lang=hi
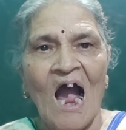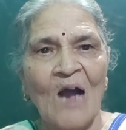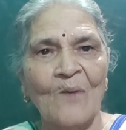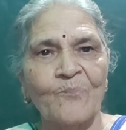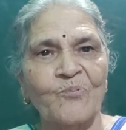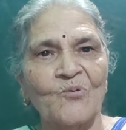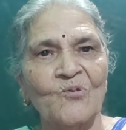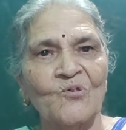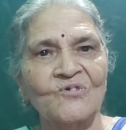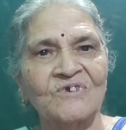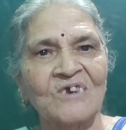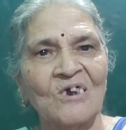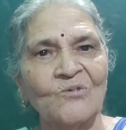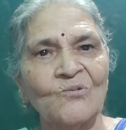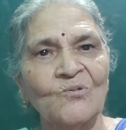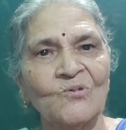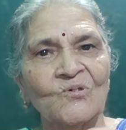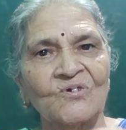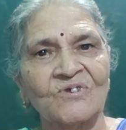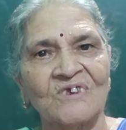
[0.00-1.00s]
आपको
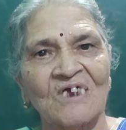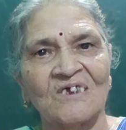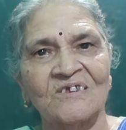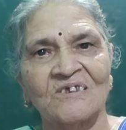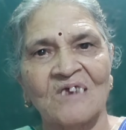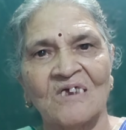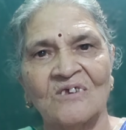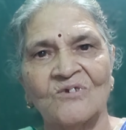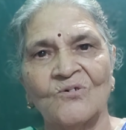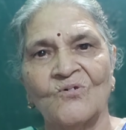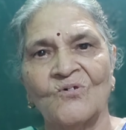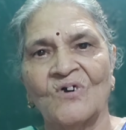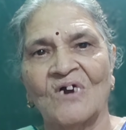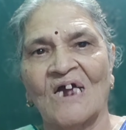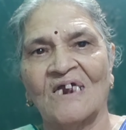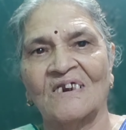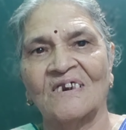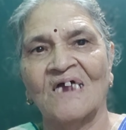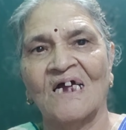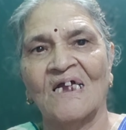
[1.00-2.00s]
ज़रूर उसका सहयोग
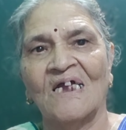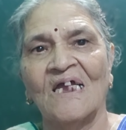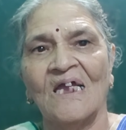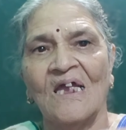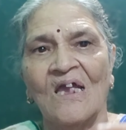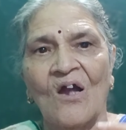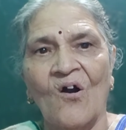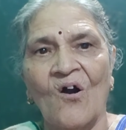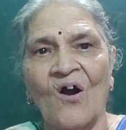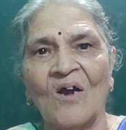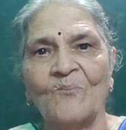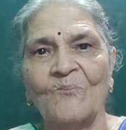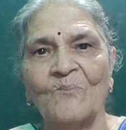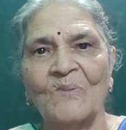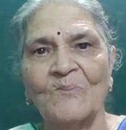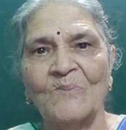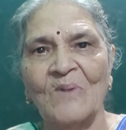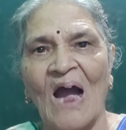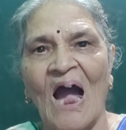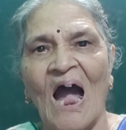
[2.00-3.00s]
करना है
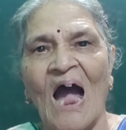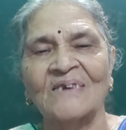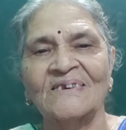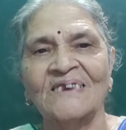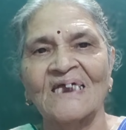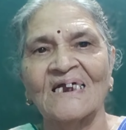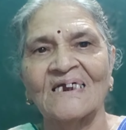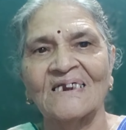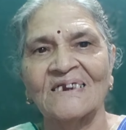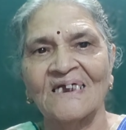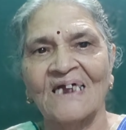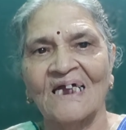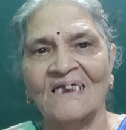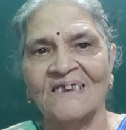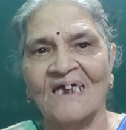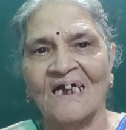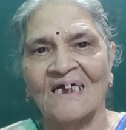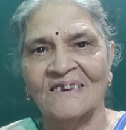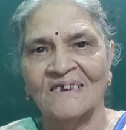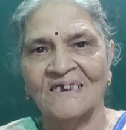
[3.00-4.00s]
और
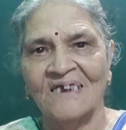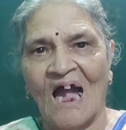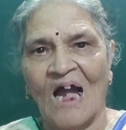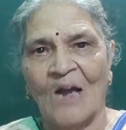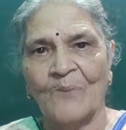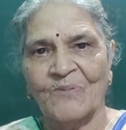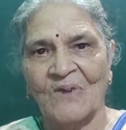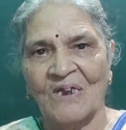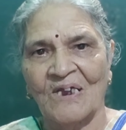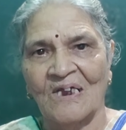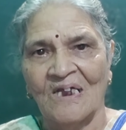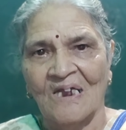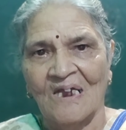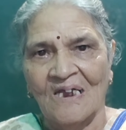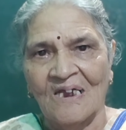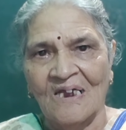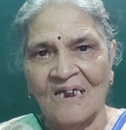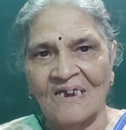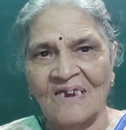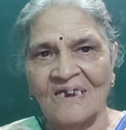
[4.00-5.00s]
टेक्निकल डायरी आपके
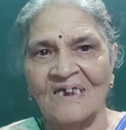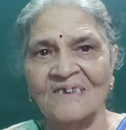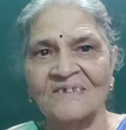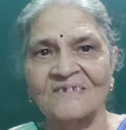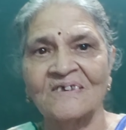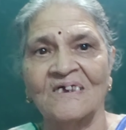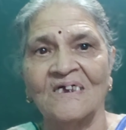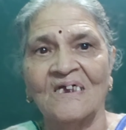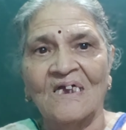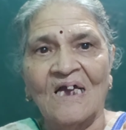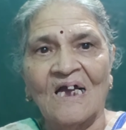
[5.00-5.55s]
इस